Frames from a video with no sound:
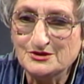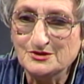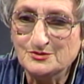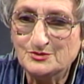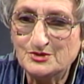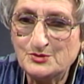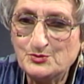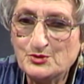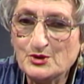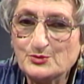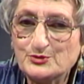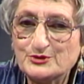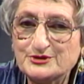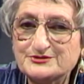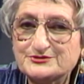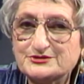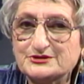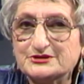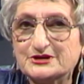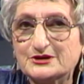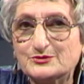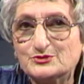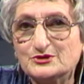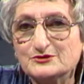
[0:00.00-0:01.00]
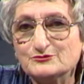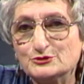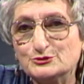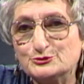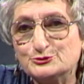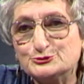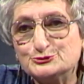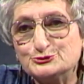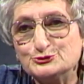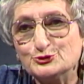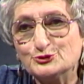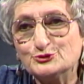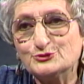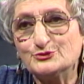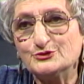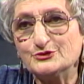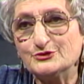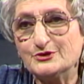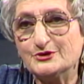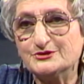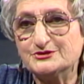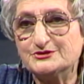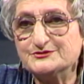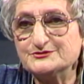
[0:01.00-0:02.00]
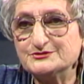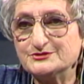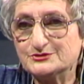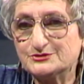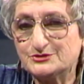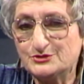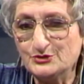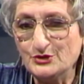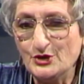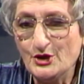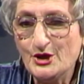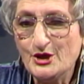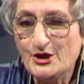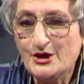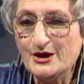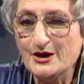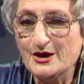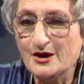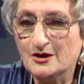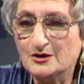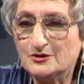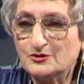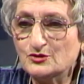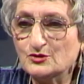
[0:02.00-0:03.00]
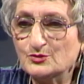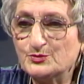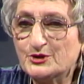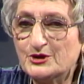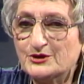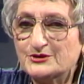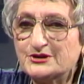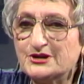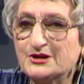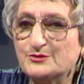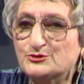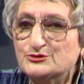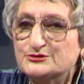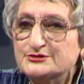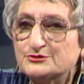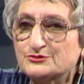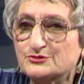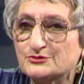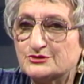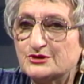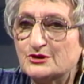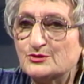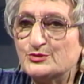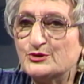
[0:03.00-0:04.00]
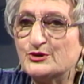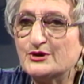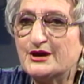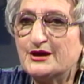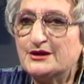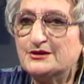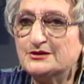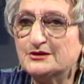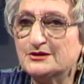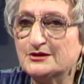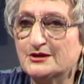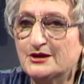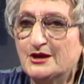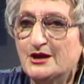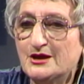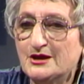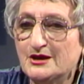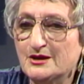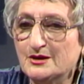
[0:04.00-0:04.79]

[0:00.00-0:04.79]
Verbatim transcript: n'aimeraient pas employer ce terme d'évolution euh, en disant que comprendre la musique contemporaine,